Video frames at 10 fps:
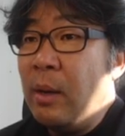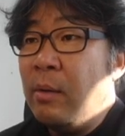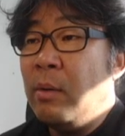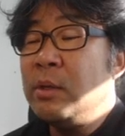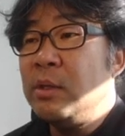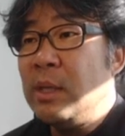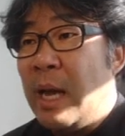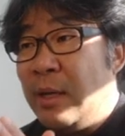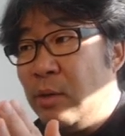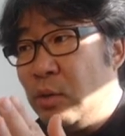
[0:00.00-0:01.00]
어쨌든
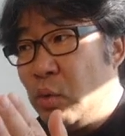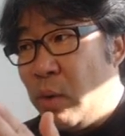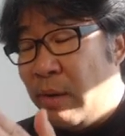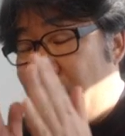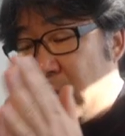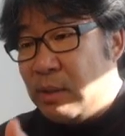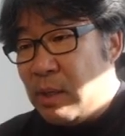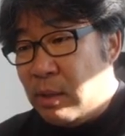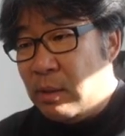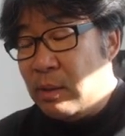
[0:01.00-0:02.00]
아이디어는 좋아.
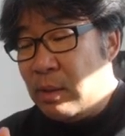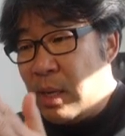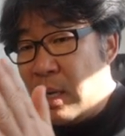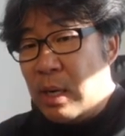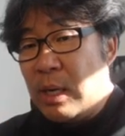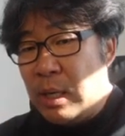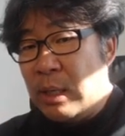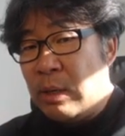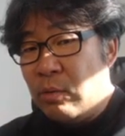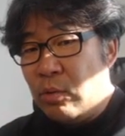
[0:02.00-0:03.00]
픽스창을 하나를
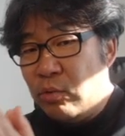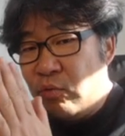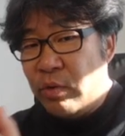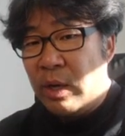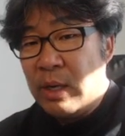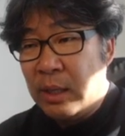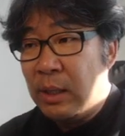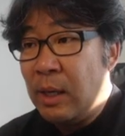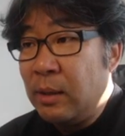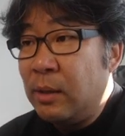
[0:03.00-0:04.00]
하려고 두 개를
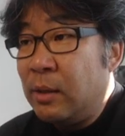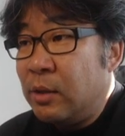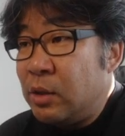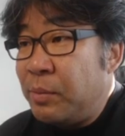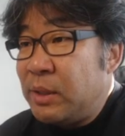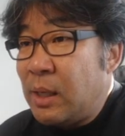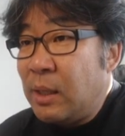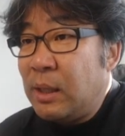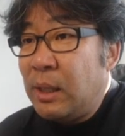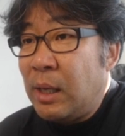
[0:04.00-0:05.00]
하겠다. 전면창이
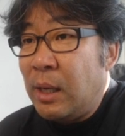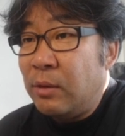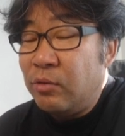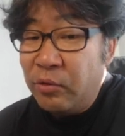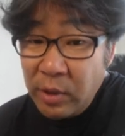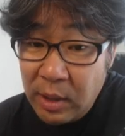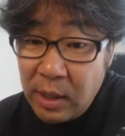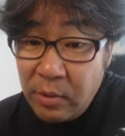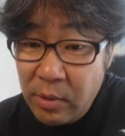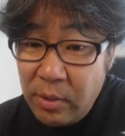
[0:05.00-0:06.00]
크니까 두 개를
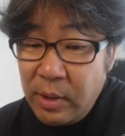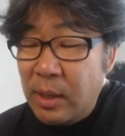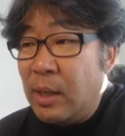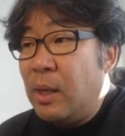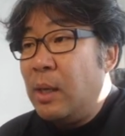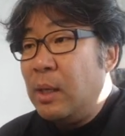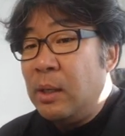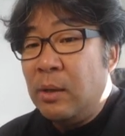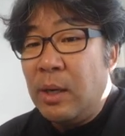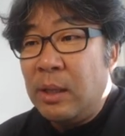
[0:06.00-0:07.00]
하고
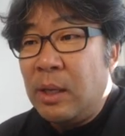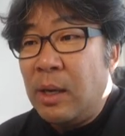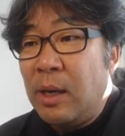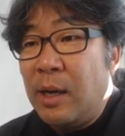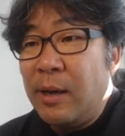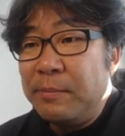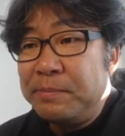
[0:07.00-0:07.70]
이걸 갖다가